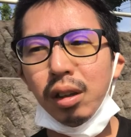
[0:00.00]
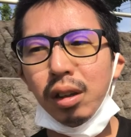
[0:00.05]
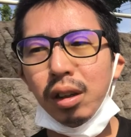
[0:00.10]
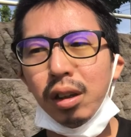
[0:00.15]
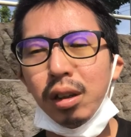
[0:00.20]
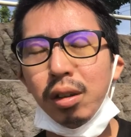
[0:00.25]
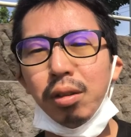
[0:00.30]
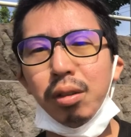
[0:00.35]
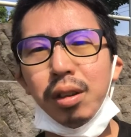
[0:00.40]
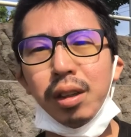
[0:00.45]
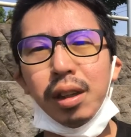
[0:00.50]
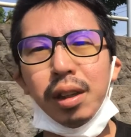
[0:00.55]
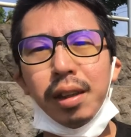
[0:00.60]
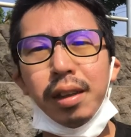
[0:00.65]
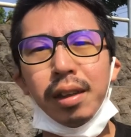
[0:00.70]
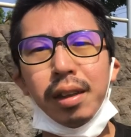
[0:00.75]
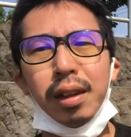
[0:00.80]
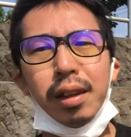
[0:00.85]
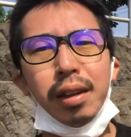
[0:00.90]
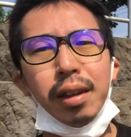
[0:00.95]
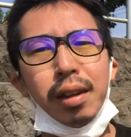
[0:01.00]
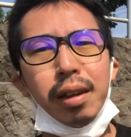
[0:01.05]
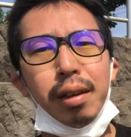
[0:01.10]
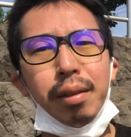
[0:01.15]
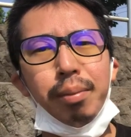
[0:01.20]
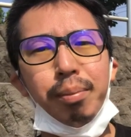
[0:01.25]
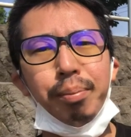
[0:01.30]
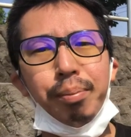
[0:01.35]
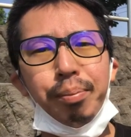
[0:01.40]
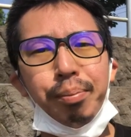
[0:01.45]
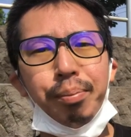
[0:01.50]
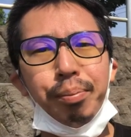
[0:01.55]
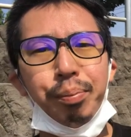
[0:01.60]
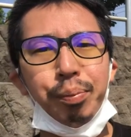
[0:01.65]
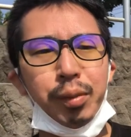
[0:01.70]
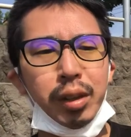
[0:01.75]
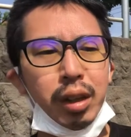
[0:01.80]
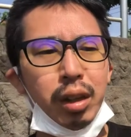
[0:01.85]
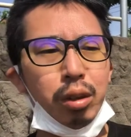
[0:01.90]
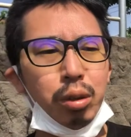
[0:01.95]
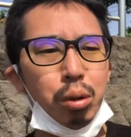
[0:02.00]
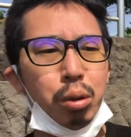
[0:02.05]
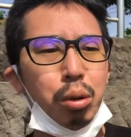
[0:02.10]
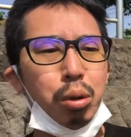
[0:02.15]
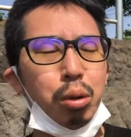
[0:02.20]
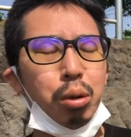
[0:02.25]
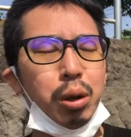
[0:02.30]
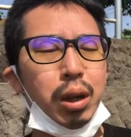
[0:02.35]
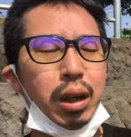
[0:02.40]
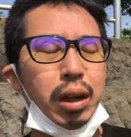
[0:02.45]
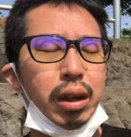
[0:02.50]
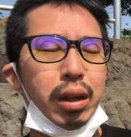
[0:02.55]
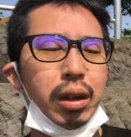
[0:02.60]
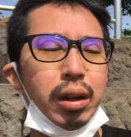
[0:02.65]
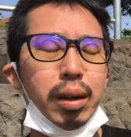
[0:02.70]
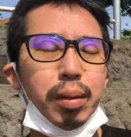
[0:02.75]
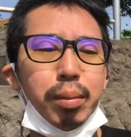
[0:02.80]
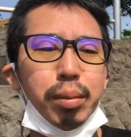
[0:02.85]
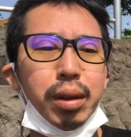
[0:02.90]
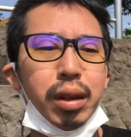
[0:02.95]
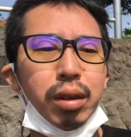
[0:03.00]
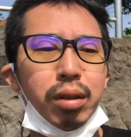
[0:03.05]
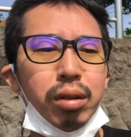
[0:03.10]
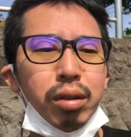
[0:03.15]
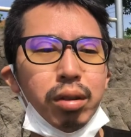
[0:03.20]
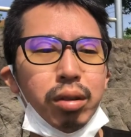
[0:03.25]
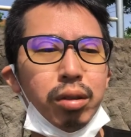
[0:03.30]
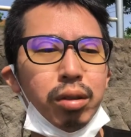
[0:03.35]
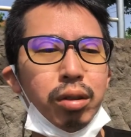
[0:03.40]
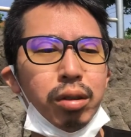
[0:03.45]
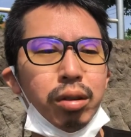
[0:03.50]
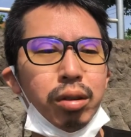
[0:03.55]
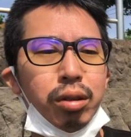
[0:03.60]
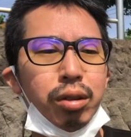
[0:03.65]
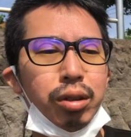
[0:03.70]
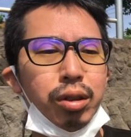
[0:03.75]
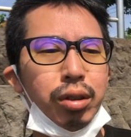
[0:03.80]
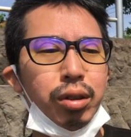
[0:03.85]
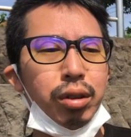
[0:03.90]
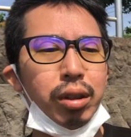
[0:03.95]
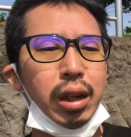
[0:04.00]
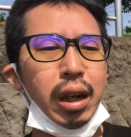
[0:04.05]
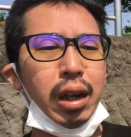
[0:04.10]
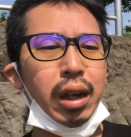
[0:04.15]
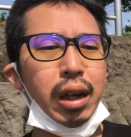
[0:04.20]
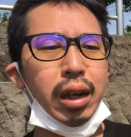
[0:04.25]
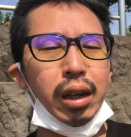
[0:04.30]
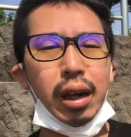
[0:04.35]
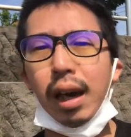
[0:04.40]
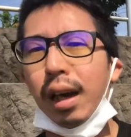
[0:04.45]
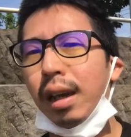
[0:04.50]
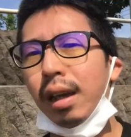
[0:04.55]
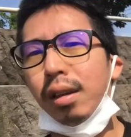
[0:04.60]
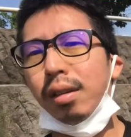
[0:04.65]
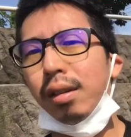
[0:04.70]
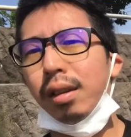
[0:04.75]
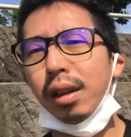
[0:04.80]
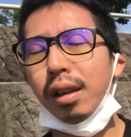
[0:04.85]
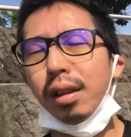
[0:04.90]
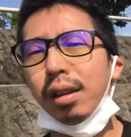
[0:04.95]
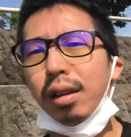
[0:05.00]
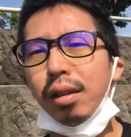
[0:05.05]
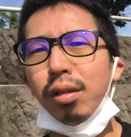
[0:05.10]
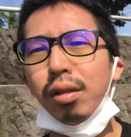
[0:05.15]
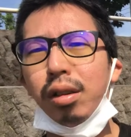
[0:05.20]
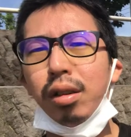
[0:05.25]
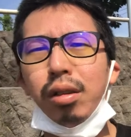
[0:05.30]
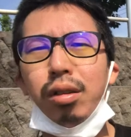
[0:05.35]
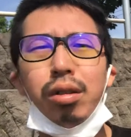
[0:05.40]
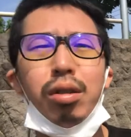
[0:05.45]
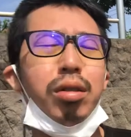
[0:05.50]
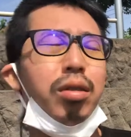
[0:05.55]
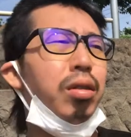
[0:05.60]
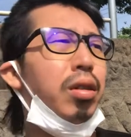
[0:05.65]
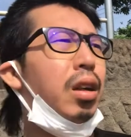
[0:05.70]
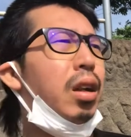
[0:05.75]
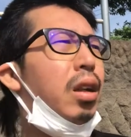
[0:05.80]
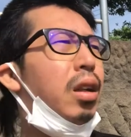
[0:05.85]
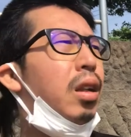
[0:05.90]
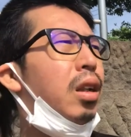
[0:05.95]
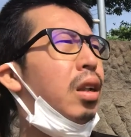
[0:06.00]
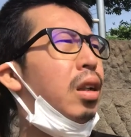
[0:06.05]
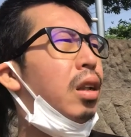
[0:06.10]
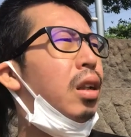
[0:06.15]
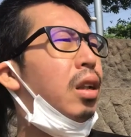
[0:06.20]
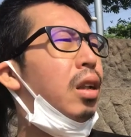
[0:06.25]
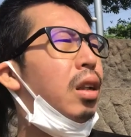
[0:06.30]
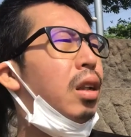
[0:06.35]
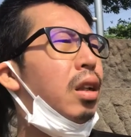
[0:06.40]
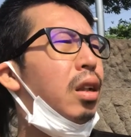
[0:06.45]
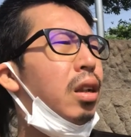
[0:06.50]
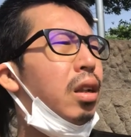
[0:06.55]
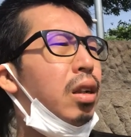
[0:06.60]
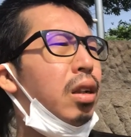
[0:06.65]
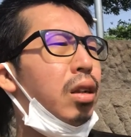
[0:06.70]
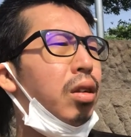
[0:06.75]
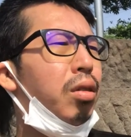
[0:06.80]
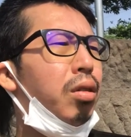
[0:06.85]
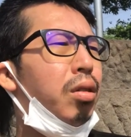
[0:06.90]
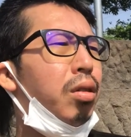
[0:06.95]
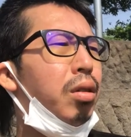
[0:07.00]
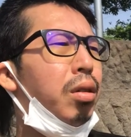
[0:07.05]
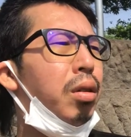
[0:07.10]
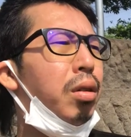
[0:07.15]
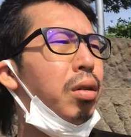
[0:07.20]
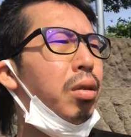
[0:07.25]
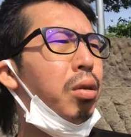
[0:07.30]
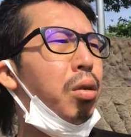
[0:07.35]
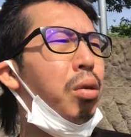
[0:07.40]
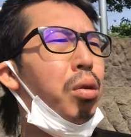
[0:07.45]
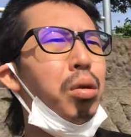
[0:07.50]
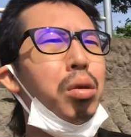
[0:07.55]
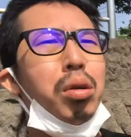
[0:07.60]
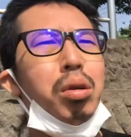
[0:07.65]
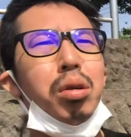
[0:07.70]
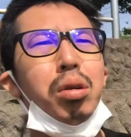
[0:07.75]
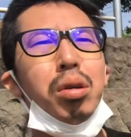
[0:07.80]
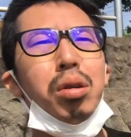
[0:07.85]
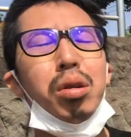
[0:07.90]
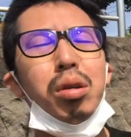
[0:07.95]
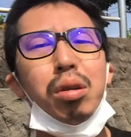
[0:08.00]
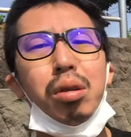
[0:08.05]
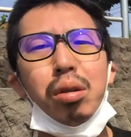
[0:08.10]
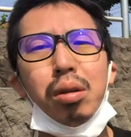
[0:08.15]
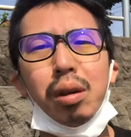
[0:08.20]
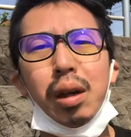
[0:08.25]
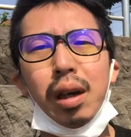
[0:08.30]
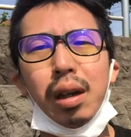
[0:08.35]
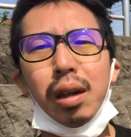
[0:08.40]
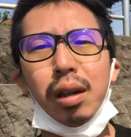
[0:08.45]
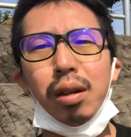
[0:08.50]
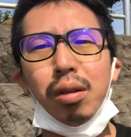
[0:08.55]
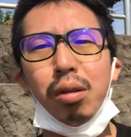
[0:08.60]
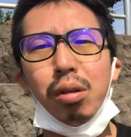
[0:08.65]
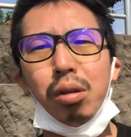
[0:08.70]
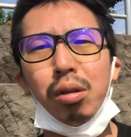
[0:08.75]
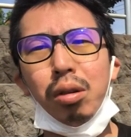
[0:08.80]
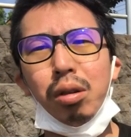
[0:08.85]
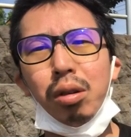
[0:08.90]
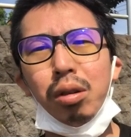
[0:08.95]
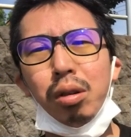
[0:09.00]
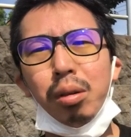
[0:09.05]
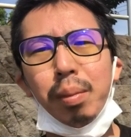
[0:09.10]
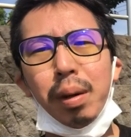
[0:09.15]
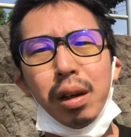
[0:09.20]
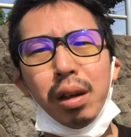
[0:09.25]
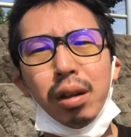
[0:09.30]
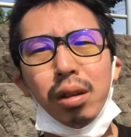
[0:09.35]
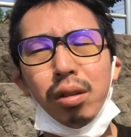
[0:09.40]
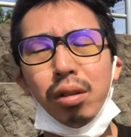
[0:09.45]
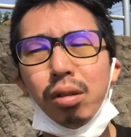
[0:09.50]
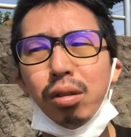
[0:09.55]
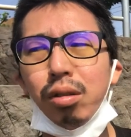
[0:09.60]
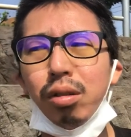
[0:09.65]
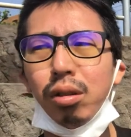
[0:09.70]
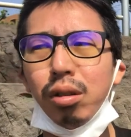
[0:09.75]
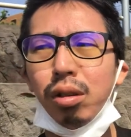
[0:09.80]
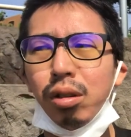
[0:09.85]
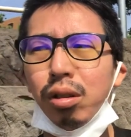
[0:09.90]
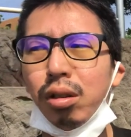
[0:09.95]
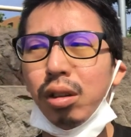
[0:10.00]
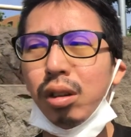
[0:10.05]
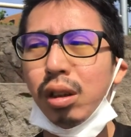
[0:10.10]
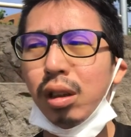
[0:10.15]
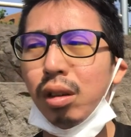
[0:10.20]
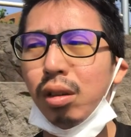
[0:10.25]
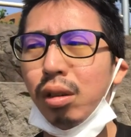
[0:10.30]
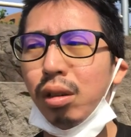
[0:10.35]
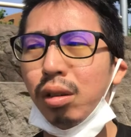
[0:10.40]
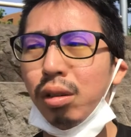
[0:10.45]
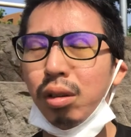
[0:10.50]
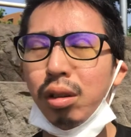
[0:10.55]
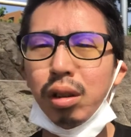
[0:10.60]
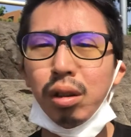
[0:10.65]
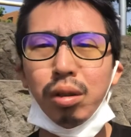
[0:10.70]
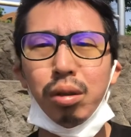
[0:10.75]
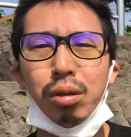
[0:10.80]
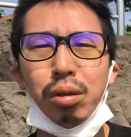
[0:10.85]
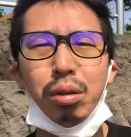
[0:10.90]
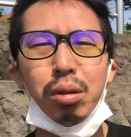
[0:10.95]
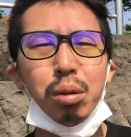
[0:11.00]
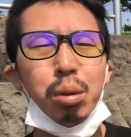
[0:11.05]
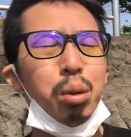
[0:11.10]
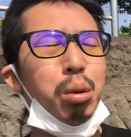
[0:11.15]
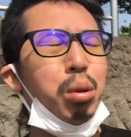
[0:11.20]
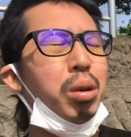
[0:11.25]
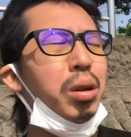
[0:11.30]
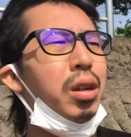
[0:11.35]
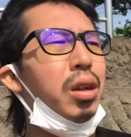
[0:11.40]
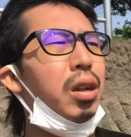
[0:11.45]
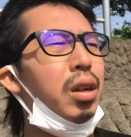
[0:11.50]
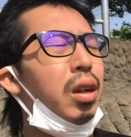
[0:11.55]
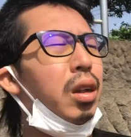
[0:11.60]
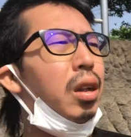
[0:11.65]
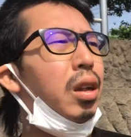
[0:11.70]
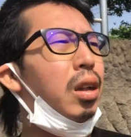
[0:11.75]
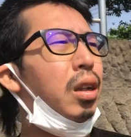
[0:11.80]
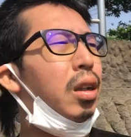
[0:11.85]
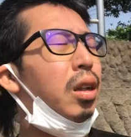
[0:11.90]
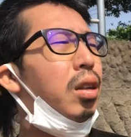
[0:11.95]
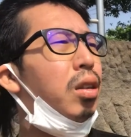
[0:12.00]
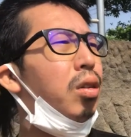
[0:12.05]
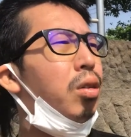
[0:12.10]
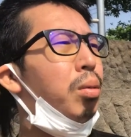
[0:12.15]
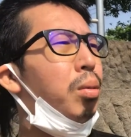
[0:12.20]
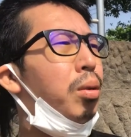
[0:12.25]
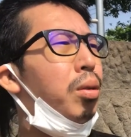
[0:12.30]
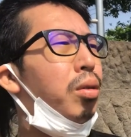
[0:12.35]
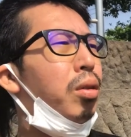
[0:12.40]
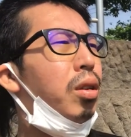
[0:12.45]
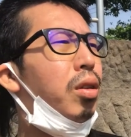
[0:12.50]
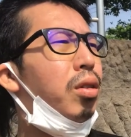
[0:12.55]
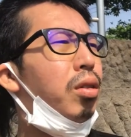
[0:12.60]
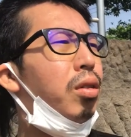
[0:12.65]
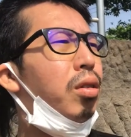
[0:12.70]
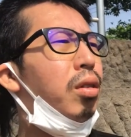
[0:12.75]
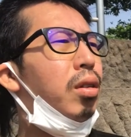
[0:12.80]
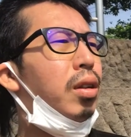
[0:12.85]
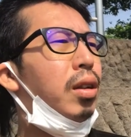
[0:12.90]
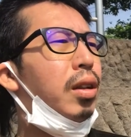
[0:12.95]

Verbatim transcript: 非常事態宣言、えっと、コロナプラスこの梅雨が早くなってるっていう状態でなんかこう心とから心のバランスを崩してる人ってすごく多いんじゃないかなって思うんですよ